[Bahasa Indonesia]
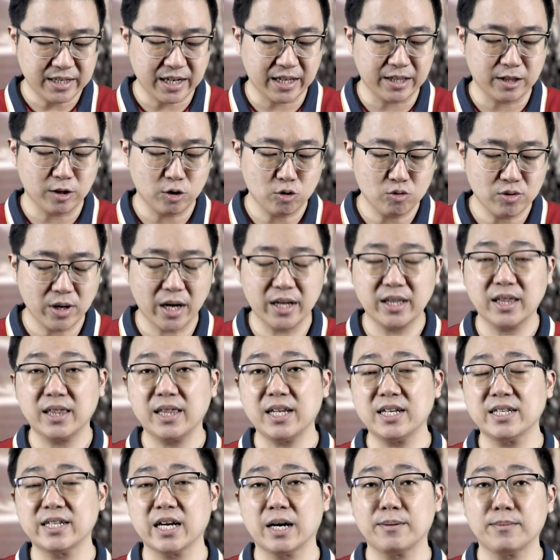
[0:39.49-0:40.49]
dan Tuhan
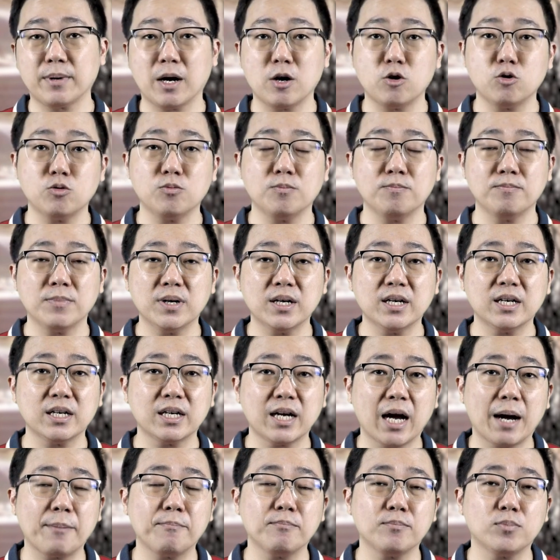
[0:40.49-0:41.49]
tidak mau
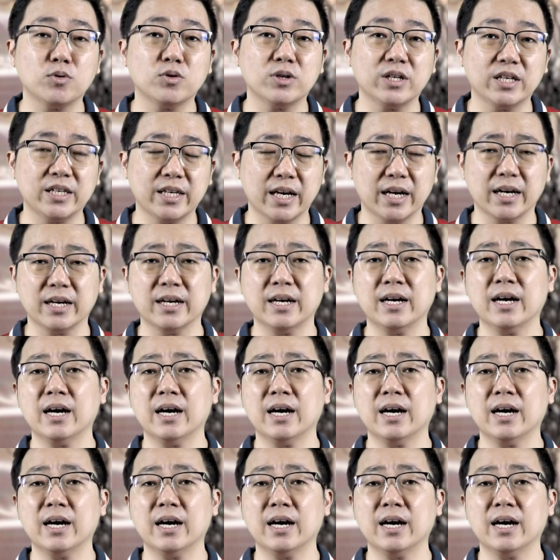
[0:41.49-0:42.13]
mengampuninya.